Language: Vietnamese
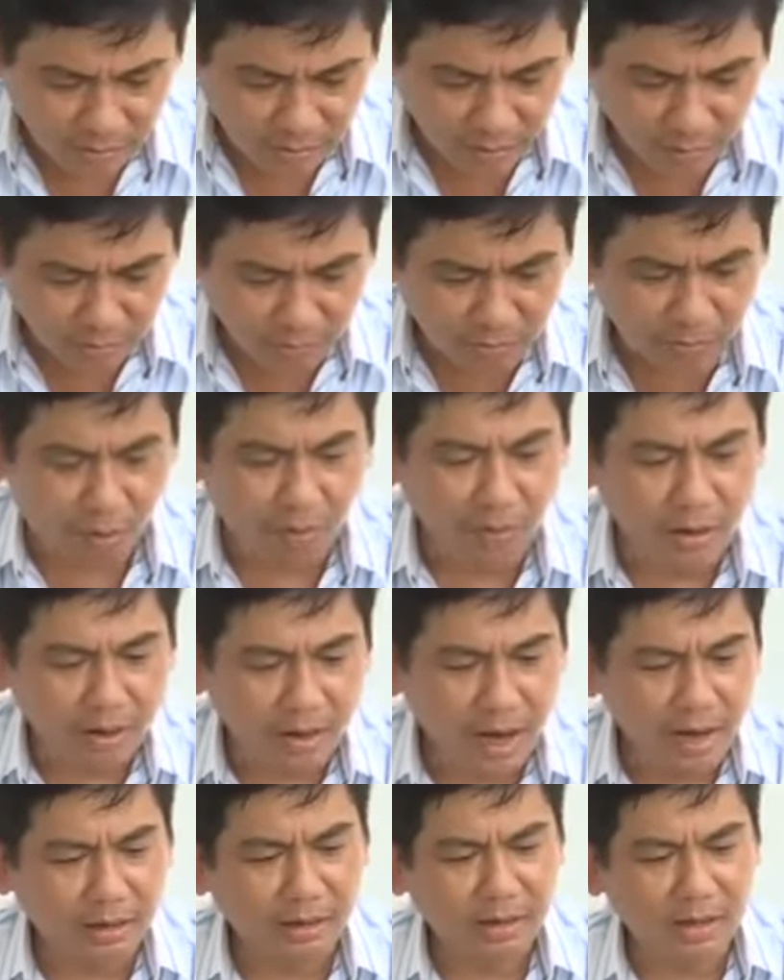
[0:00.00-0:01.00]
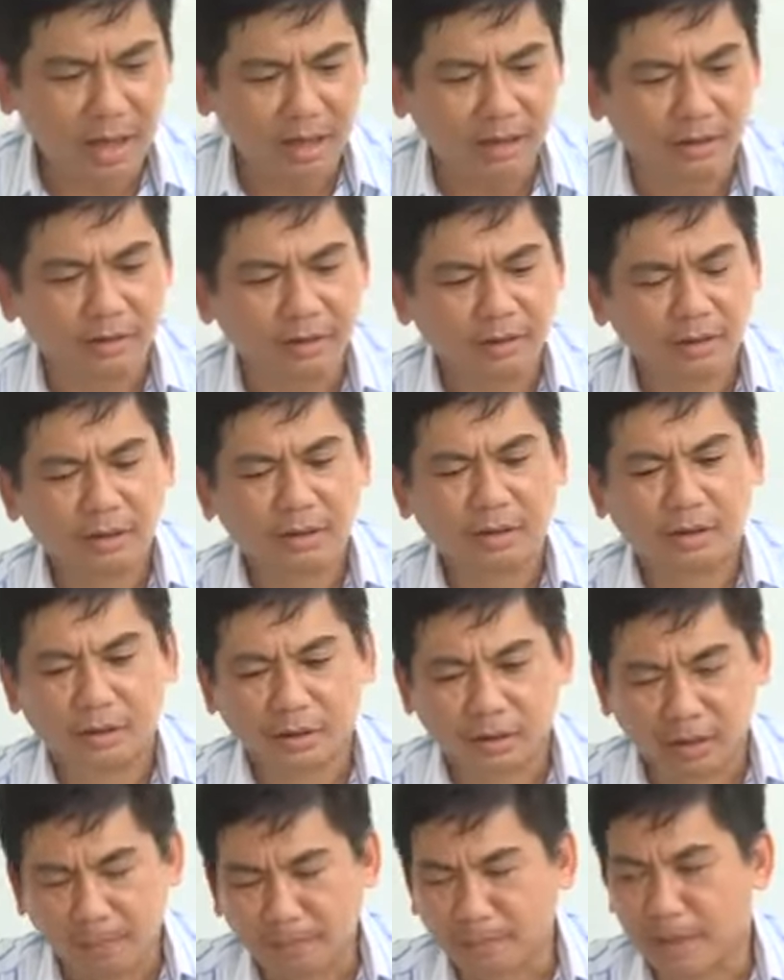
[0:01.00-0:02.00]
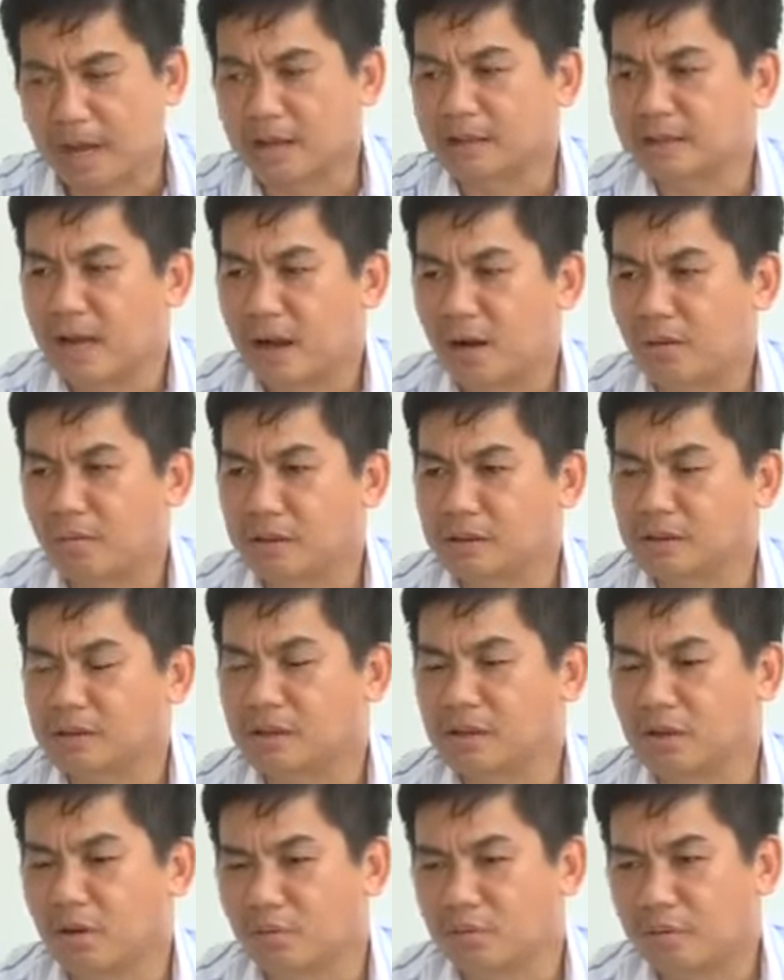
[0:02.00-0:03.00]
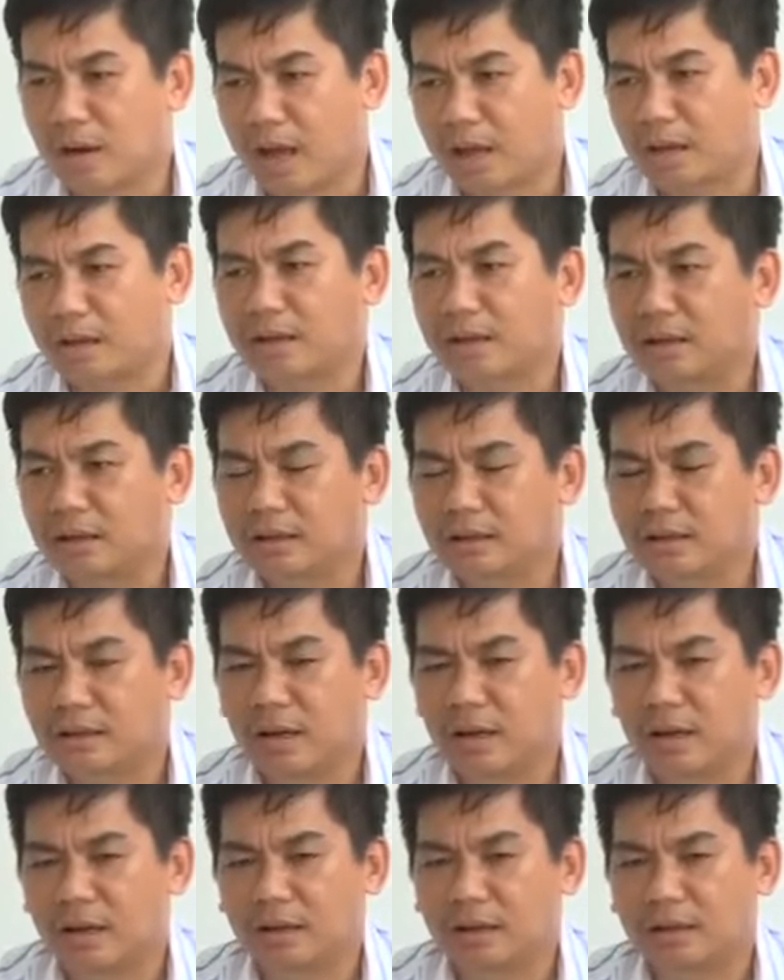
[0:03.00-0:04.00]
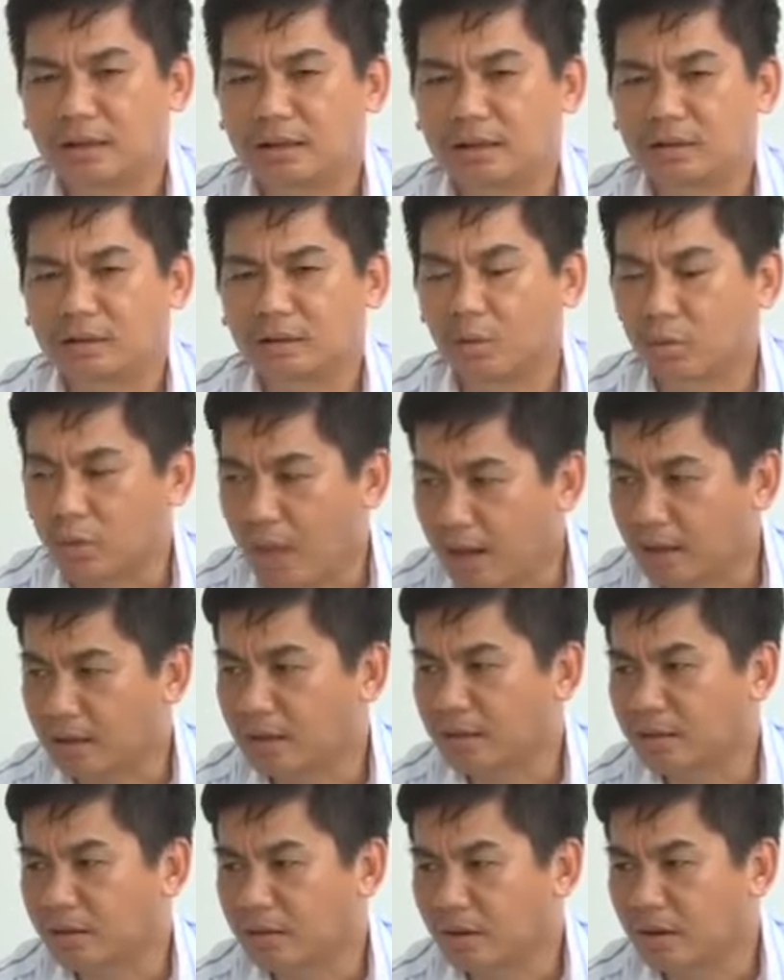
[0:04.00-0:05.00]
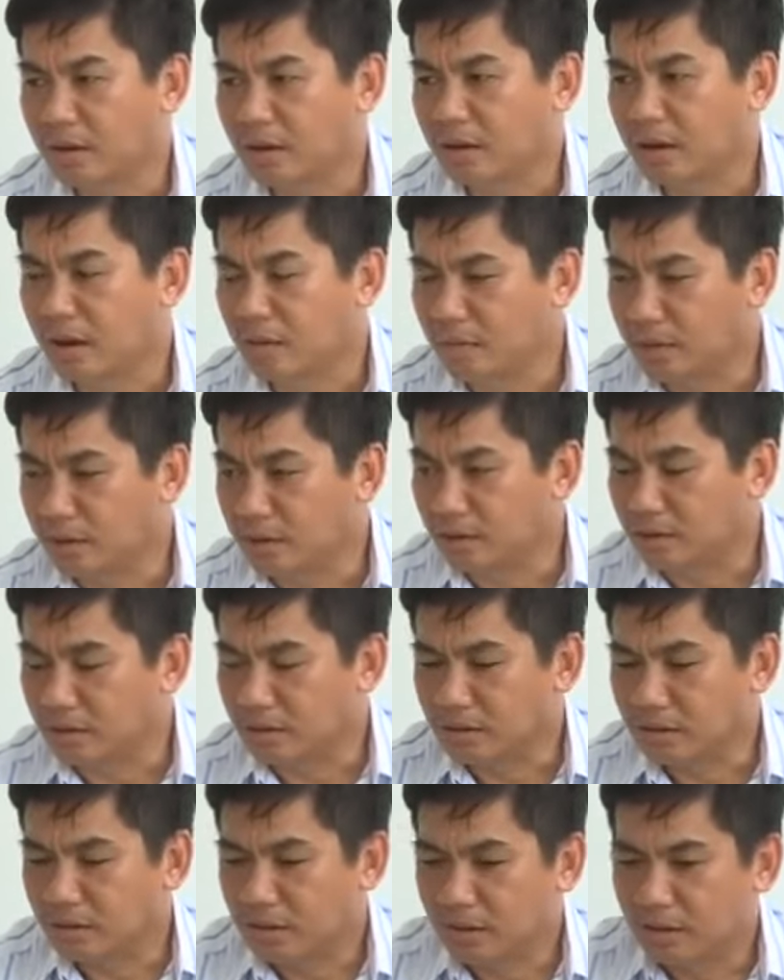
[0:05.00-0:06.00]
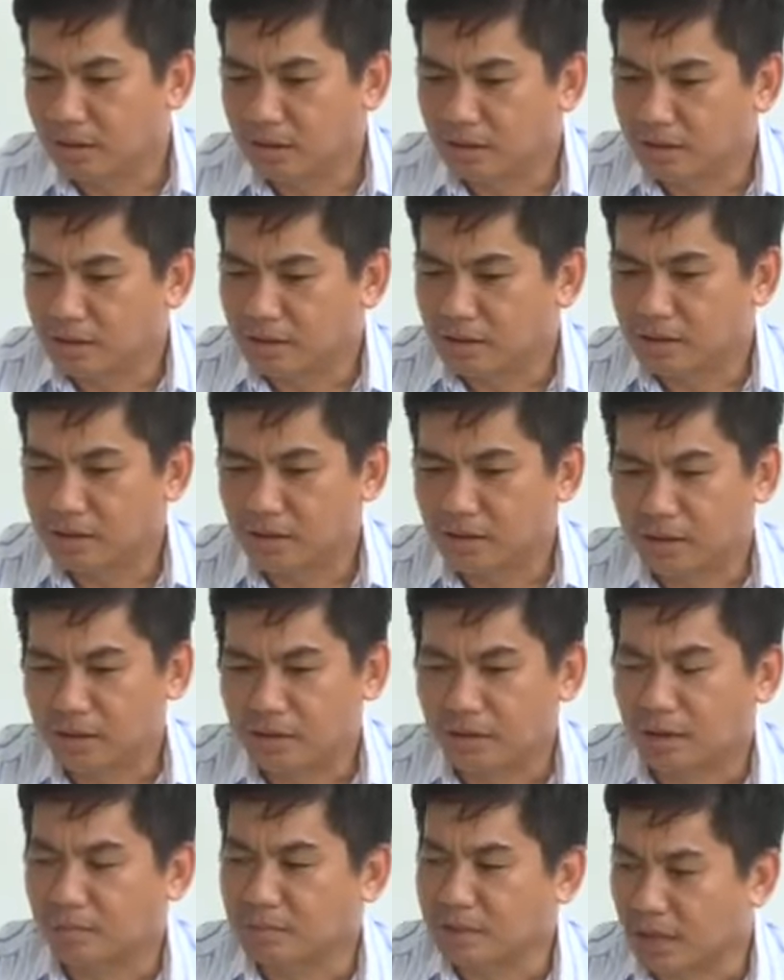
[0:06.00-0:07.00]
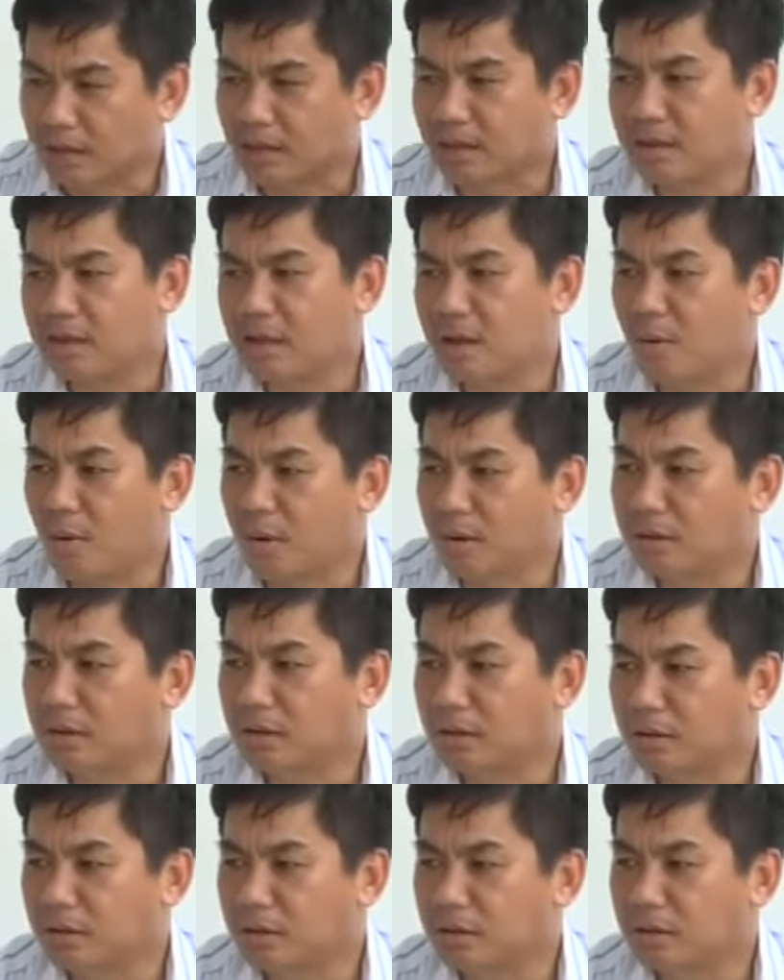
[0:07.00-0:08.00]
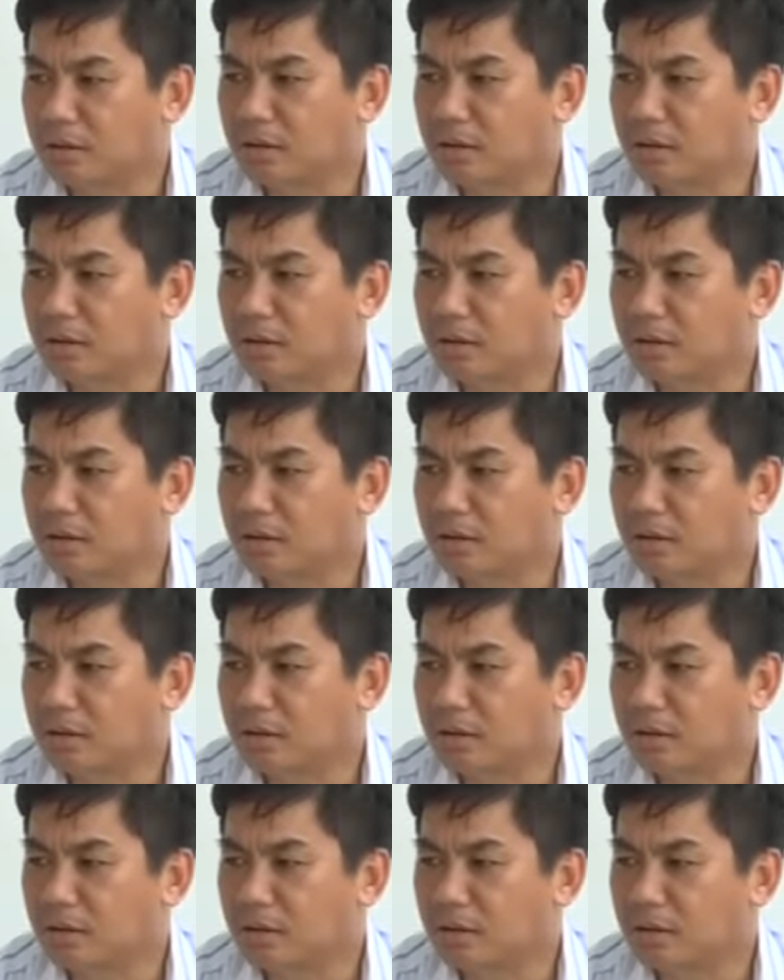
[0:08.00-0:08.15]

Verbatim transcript: lúc chỗ lắc đác như vậy 5 ngày sau mình sử dụng lại cái uh, à, totan để mình làm sạch cái vi khuẩn trên